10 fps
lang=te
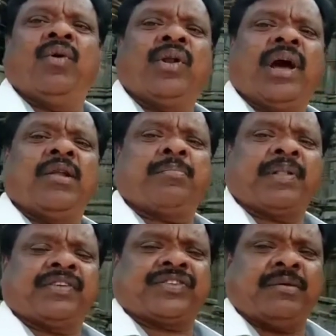ఓరుగల్లు
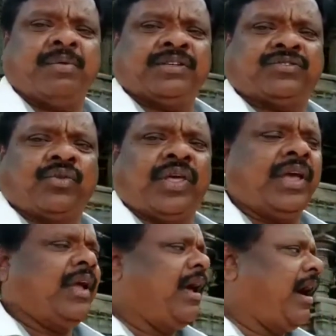ప్రతిష్టను
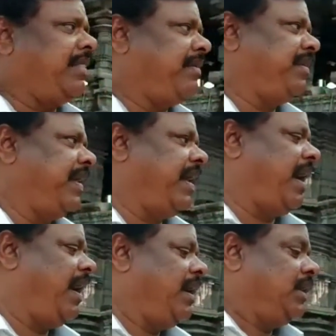పెంచుతుంది
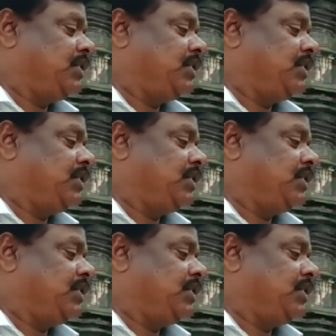అదేవిధంగా